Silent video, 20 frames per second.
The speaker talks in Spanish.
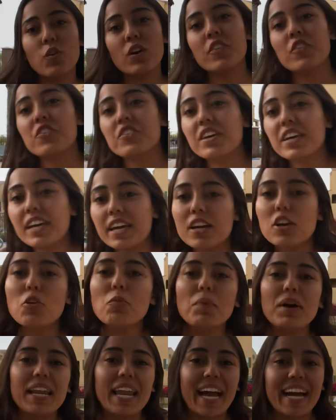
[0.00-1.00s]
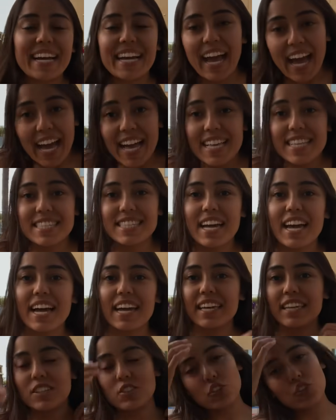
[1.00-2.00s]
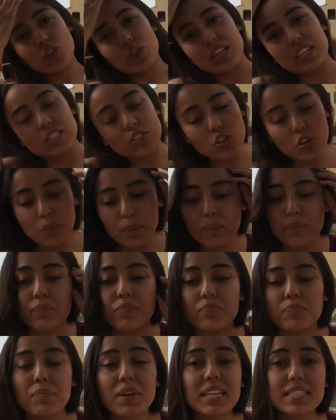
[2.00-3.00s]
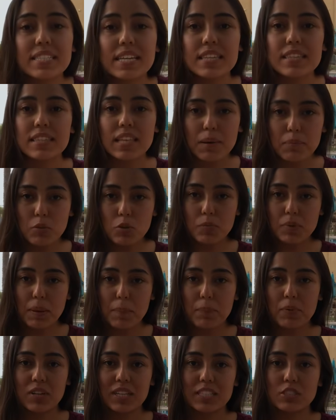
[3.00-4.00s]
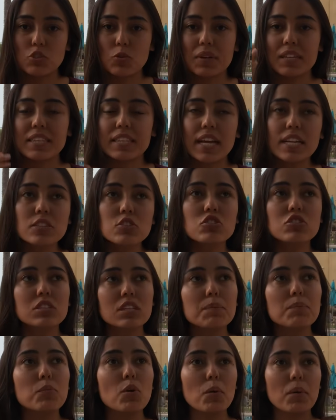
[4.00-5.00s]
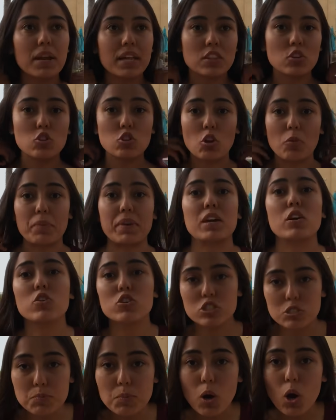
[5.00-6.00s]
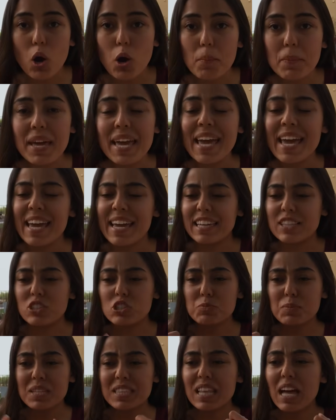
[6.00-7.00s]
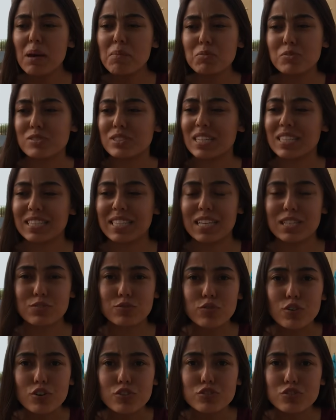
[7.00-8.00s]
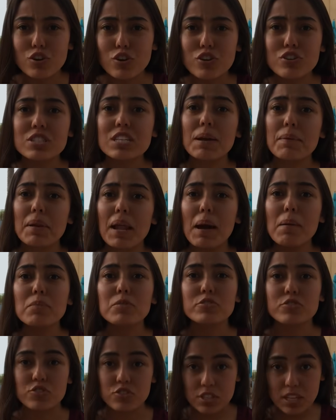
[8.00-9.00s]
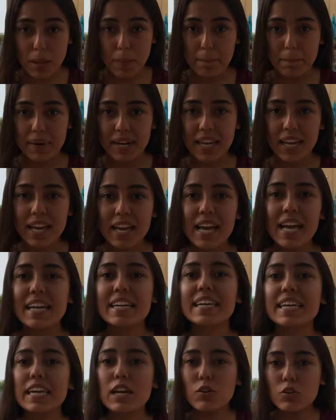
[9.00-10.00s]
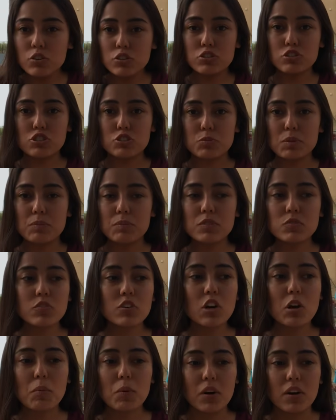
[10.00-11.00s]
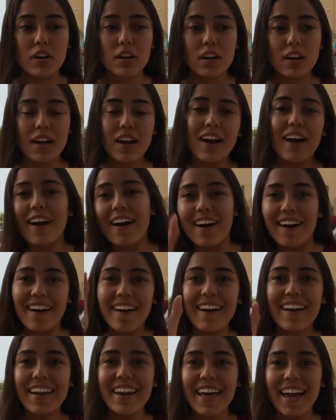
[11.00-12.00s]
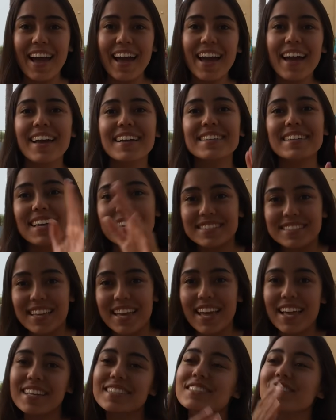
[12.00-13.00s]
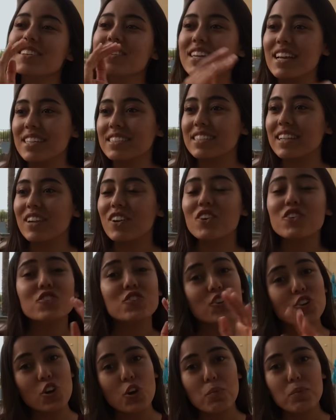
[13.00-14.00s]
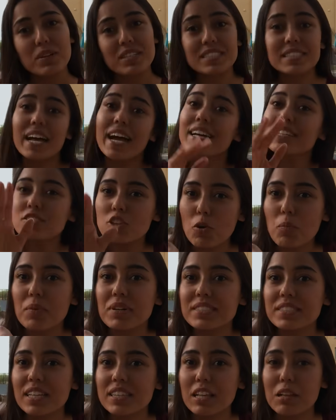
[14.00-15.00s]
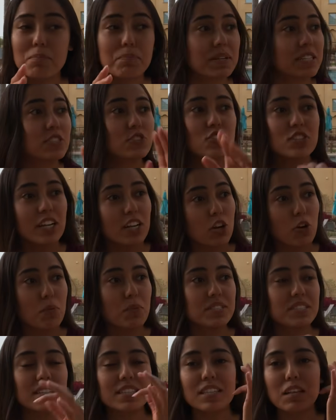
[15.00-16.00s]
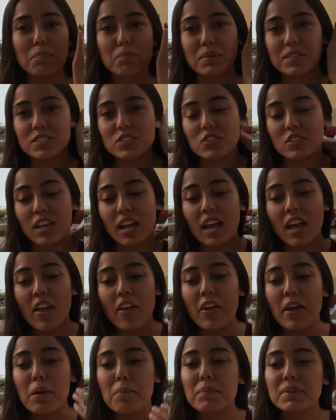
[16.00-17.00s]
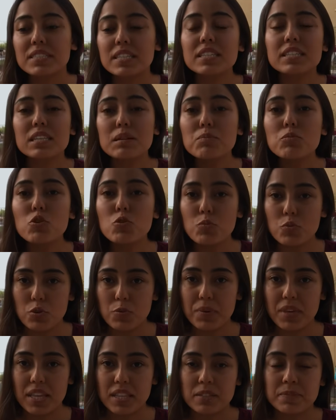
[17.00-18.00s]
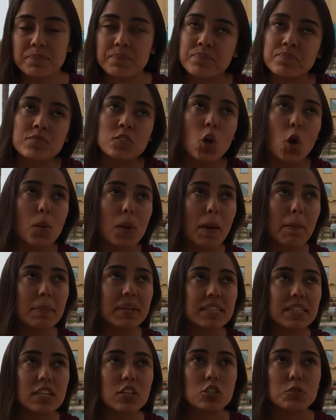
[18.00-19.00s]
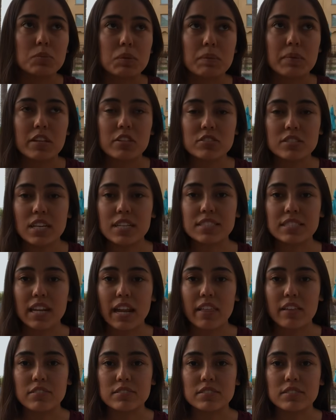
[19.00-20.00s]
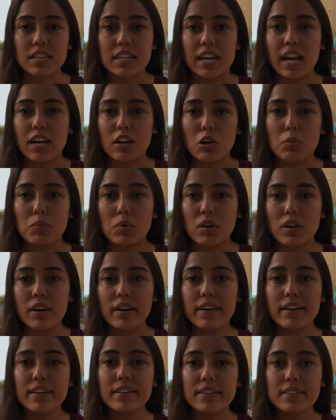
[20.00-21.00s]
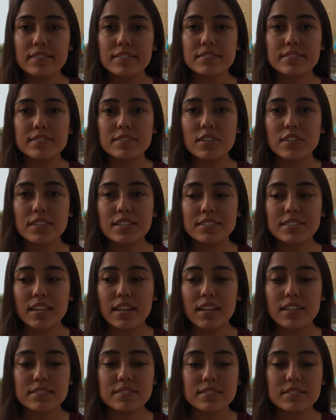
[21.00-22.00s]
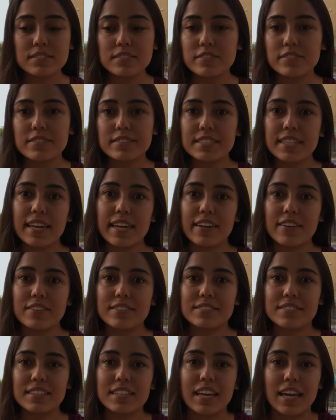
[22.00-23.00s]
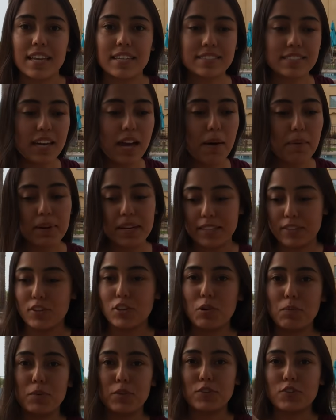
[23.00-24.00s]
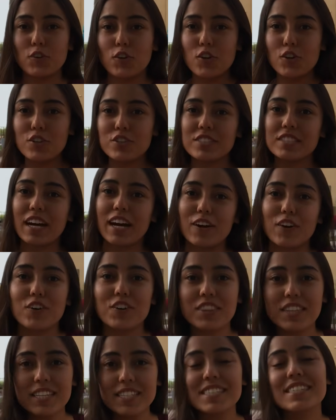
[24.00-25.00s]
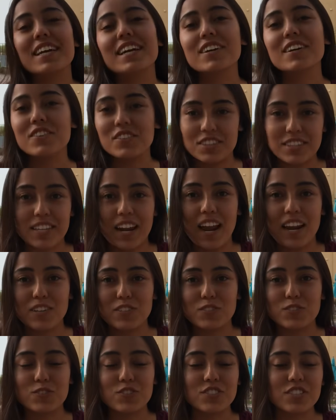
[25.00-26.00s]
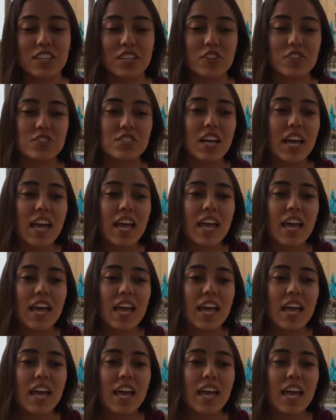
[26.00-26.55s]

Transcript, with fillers: Cuando llegué como a la casa y todo eso, me sentía muy bien porque estuve tanto tiempo hablando con mi host mom y nos mandábamos tantas fotos y hablábamos siempre que ya cuando nos vimos fue como, hola, ya sé esto, ya sé lo otro, ¿cómo estás? ¿Cómo está tal persona? ¿Cómo está tal persona? Me sentí muy muy bien obviamente los primeros días era, era como, ah, ¿dónde están los cuchillos? Y ya estaba abriendo como todos los cajones y encontraba los cuchillos.